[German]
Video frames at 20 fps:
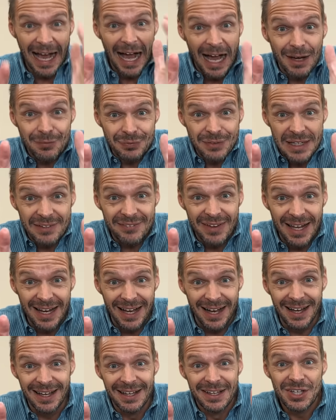
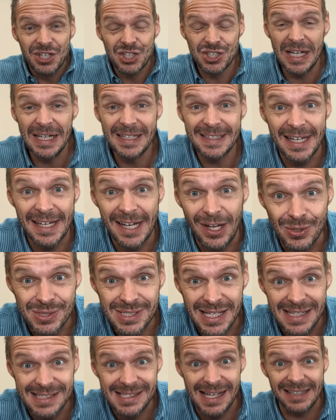AfD-Wähler, stellt einen
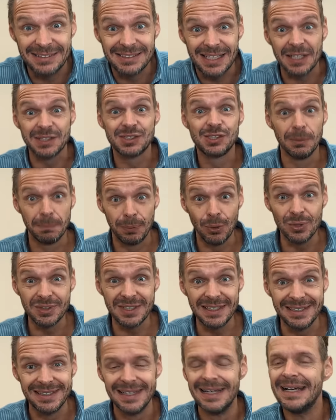Ausreiseantrag zu
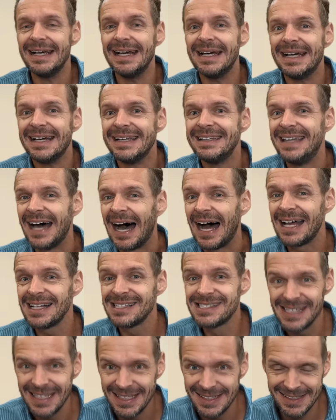Putin. Da
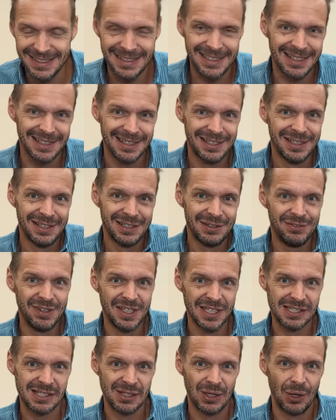seht ihr, wie
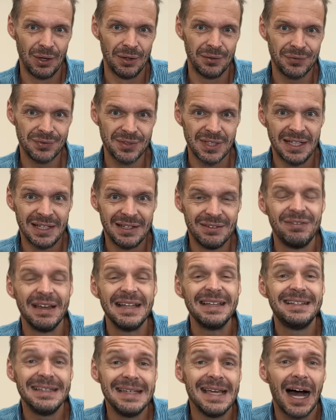es läuft,
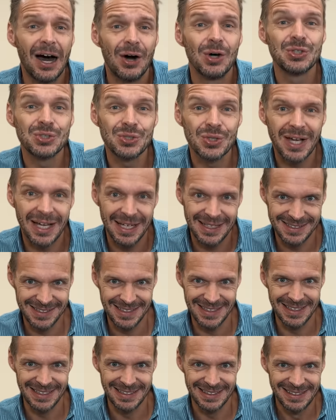wenn die
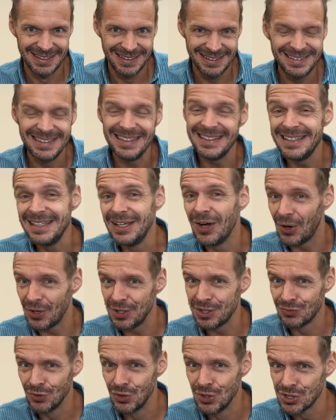Autokratie die ihr
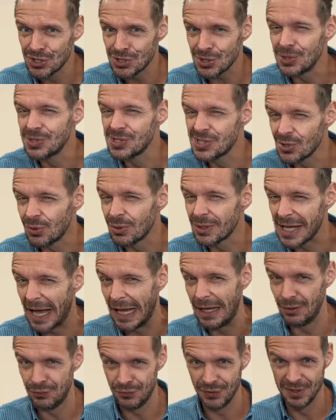euch wünscht und so
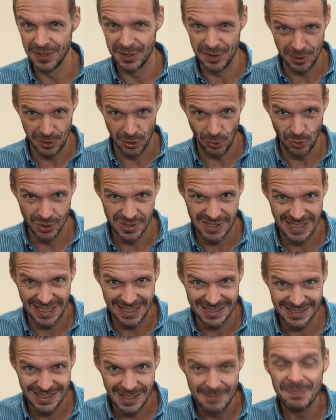geil findet in
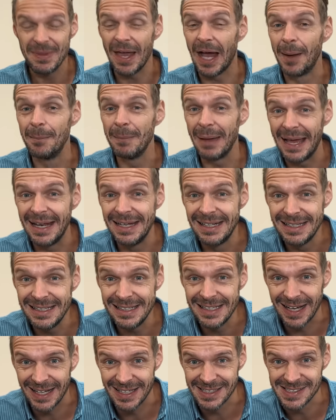Russland, am Ende
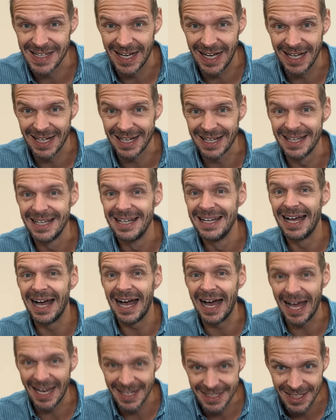ihrer Tage
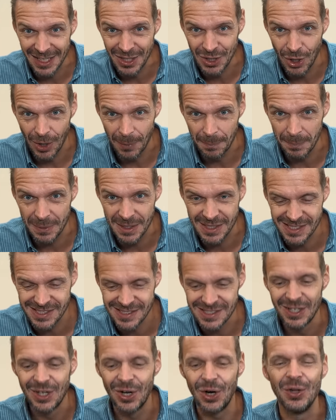angekommen
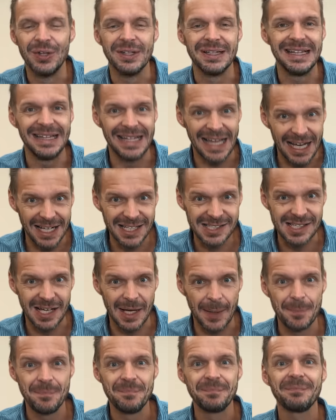ist und
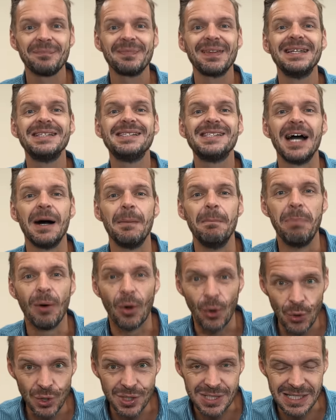langsam
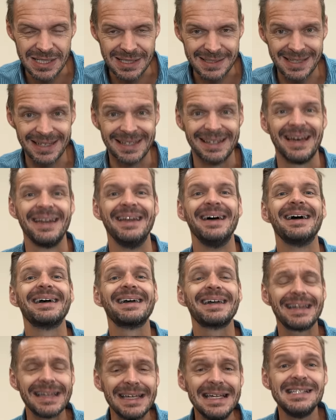zerbröselt in einer
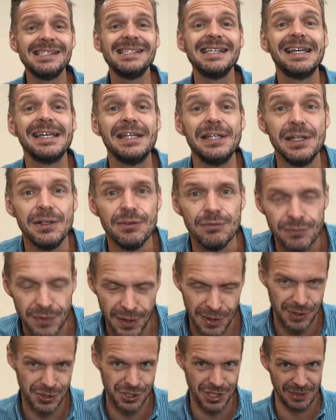riesigen
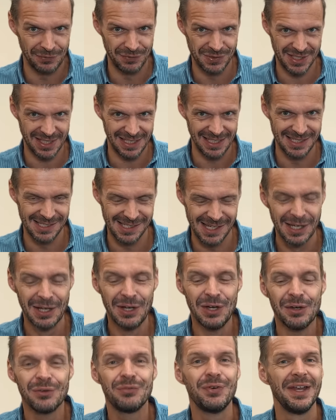Wirtschaftskrise
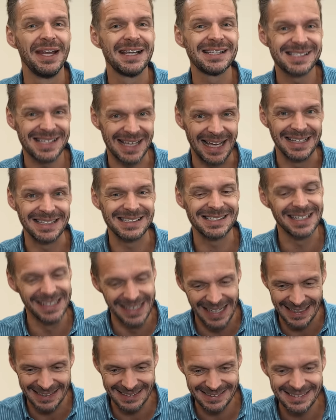für das ganze
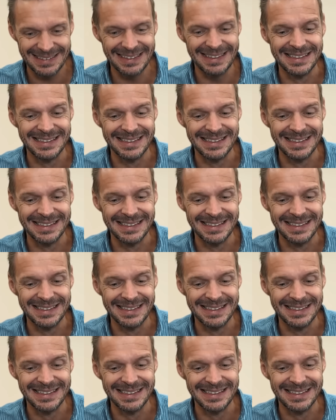Land.